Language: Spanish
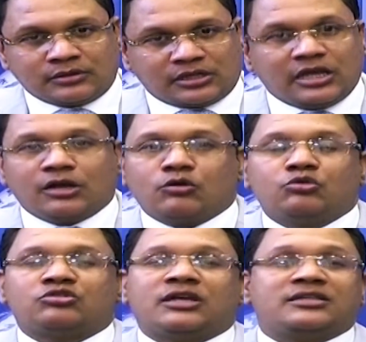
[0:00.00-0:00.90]
Quiero
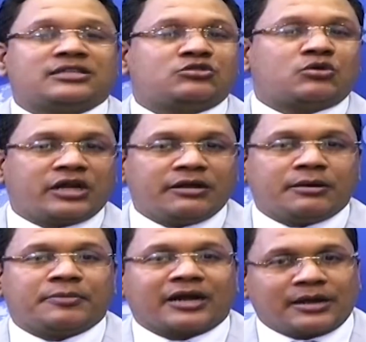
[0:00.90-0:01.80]
que ustedes se
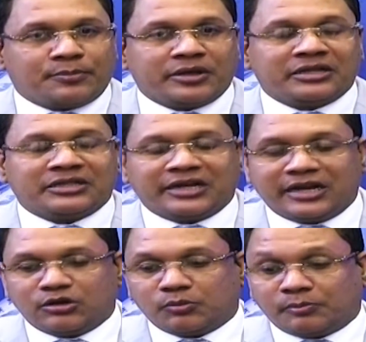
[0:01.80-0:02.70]
suscriban para que puedan
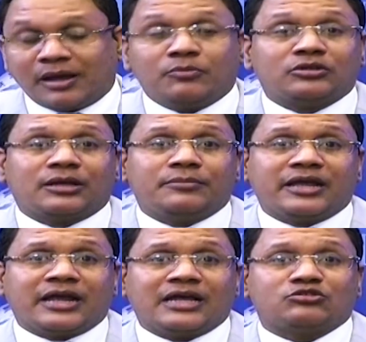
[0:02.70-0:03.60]
tenerlo. Vamos
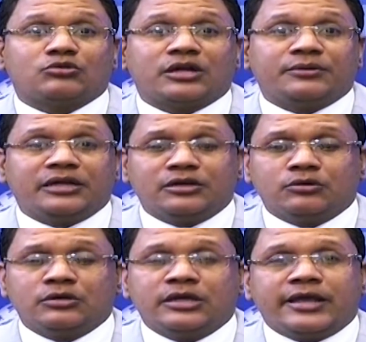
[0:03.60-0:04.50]
también a
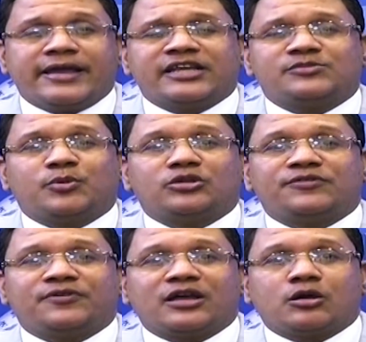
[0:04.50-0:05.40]
suscribirnos en
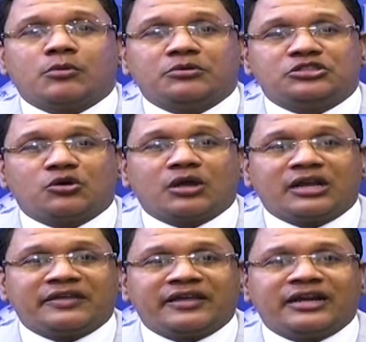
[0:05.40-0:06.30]
Spotify como Visión
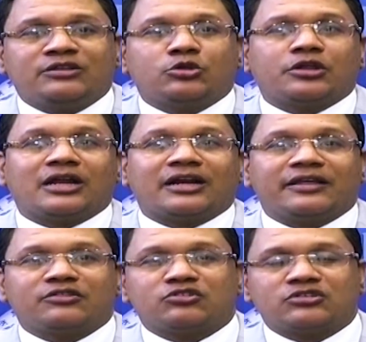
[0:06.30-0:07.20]
RDN, en todas las
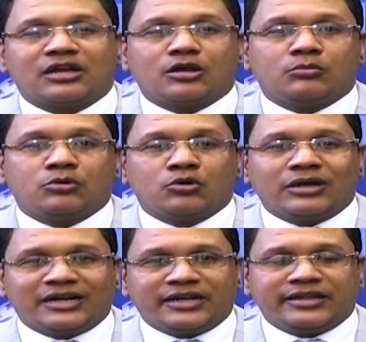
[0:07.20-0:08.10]
redes sociales como
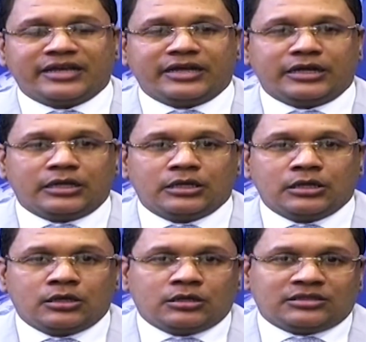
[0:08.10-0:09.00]
RDN.
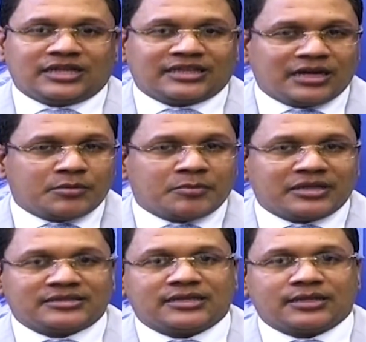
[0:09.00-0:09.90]
Ya tenemos
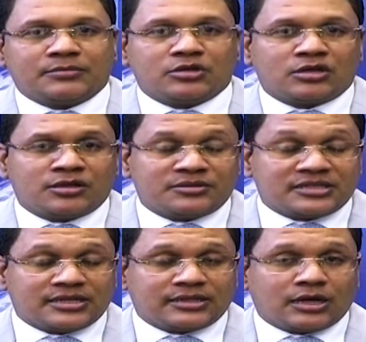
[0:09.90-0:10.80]
más de 7 millones de
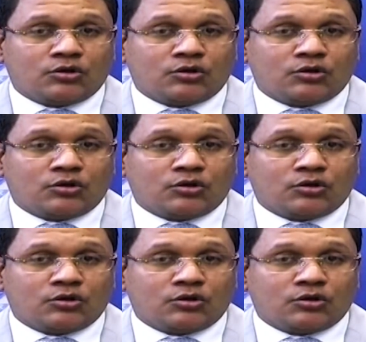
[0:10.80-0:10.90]
visitas.